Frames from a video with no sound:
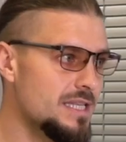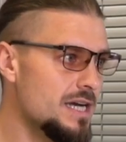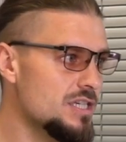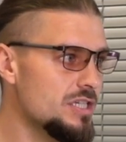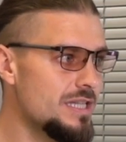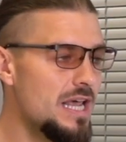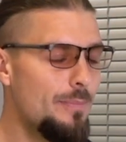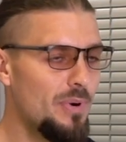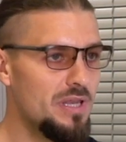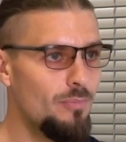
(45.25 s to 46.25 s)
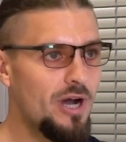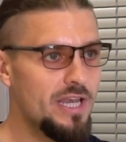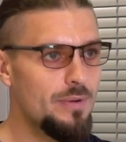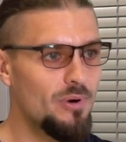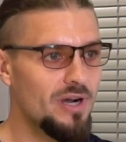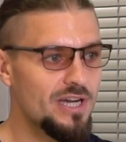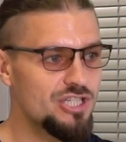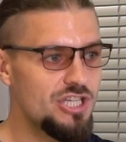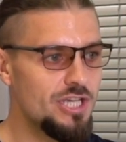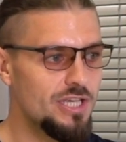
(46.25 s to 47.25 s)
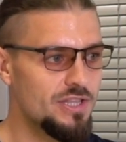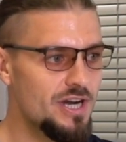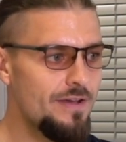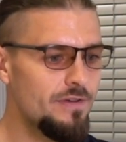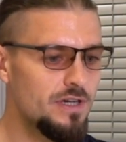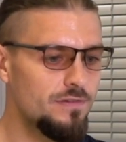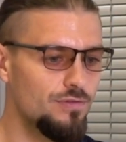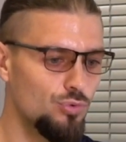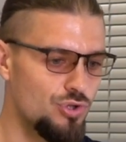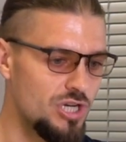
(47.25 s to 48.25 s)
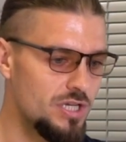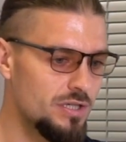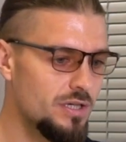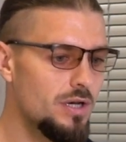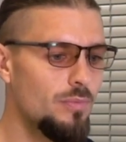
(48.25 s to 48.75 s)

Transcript: также для понимания прохождения трафика внутри